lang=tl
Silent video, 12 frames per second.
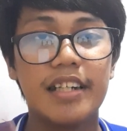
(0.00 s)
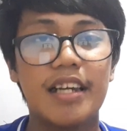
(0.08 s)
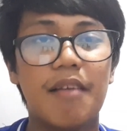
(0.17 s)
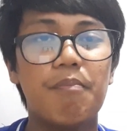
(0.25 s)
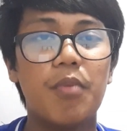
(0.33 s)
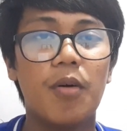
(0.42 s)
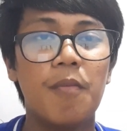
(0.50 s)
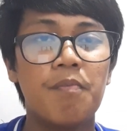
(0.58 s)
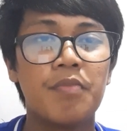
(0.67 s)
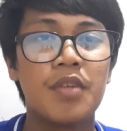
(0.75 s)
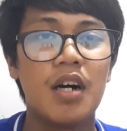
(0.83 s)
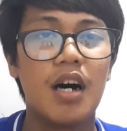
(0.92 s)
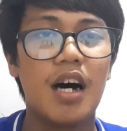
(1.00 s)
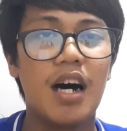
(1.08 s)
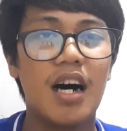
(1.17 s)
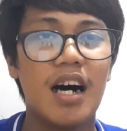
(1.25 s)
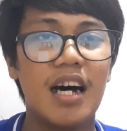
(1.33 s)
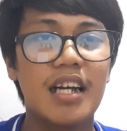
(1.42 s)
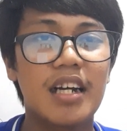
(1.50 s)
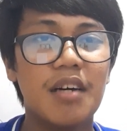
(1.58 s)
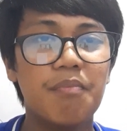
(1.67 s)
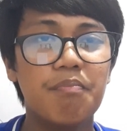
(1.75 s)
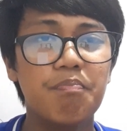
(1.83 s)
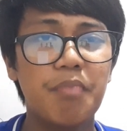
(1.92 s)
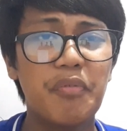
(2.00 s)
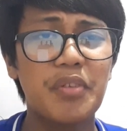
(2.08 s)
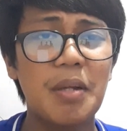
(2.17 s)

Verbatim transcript: Yan po. Uh, halagang 50